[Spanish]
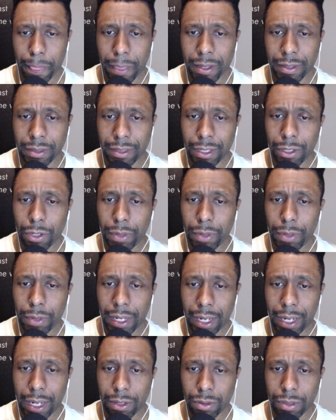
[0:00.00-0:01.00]
Siendo
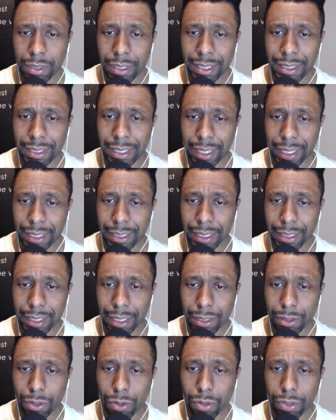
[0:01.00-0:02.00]
vegano, se
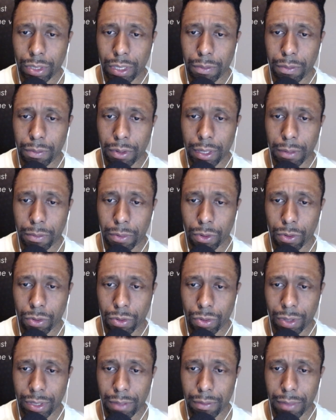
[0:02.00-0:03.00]
rechaza todo tipo de
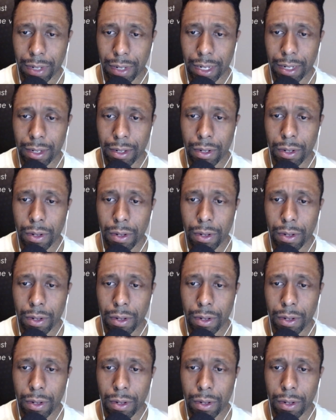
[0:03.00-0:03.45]
producto animal,